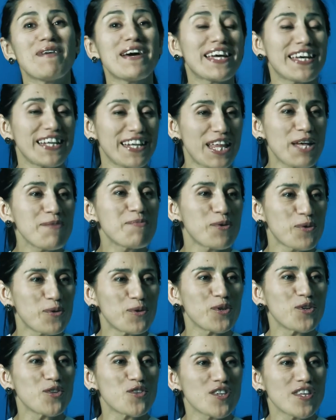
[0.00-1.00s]
más que nada por
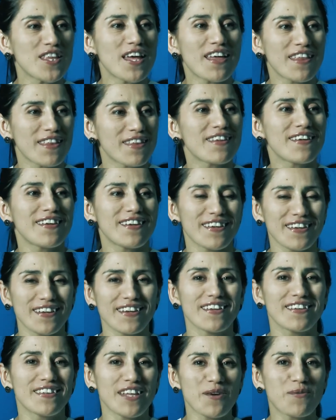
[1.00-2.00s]
curiosidad.
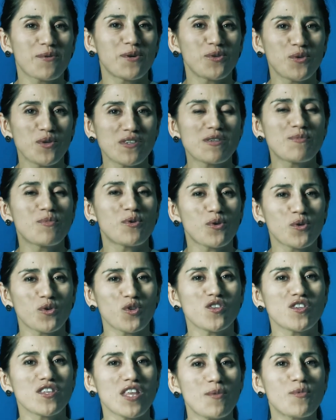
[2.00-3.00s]
Eh, taekwondo hice por
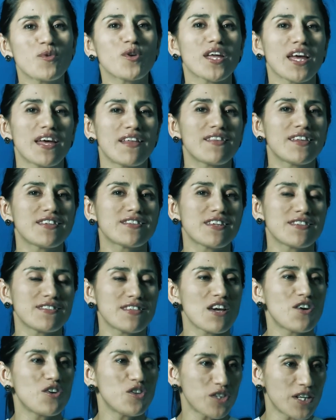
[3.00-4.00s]
curiosidad porque antes
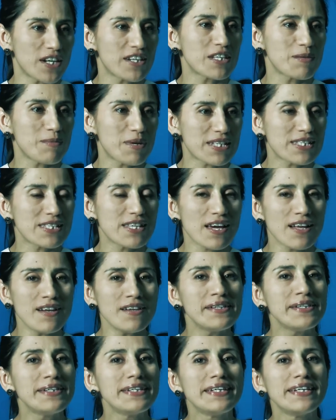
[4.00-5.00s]
hacía otra arte marcial
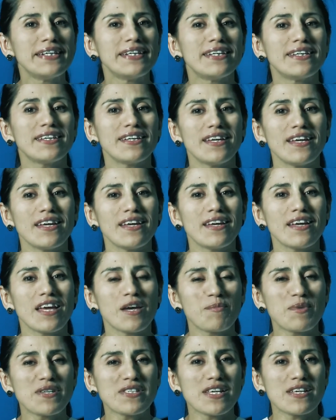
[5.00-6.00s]
y
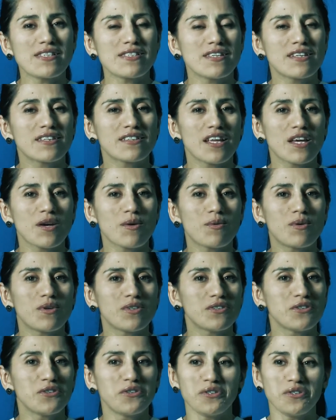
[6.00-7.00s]
empecé a hacer
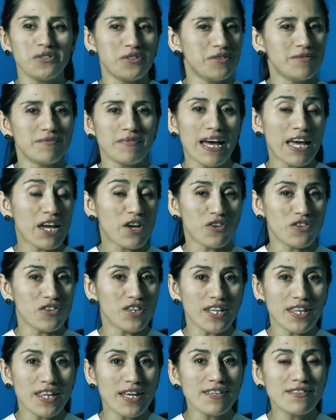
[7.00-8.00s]
taekwondo a
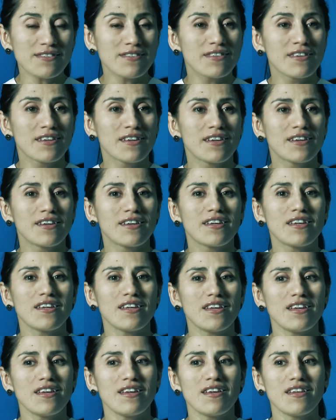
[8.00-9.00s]
escondidas
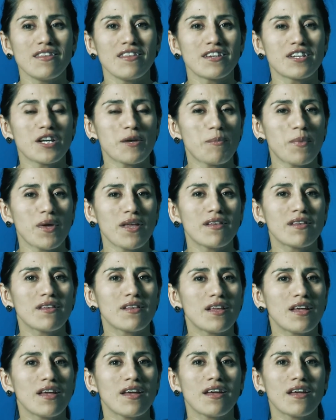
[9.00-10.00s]
y de
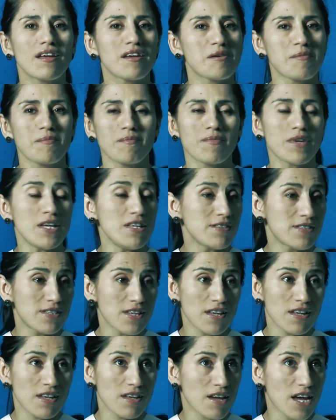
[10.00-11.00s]
repente
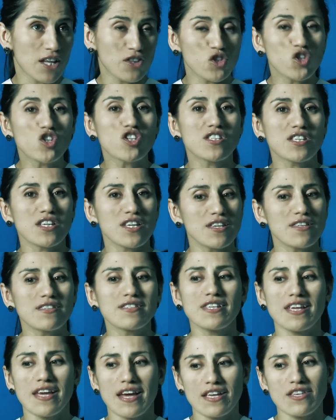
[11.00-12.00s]
15, 14,
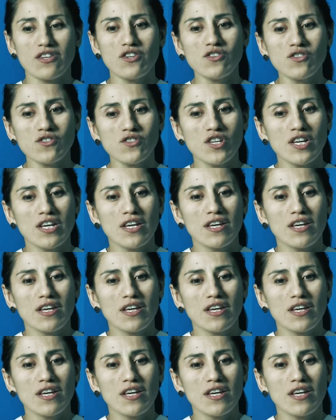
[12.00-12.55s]
15 años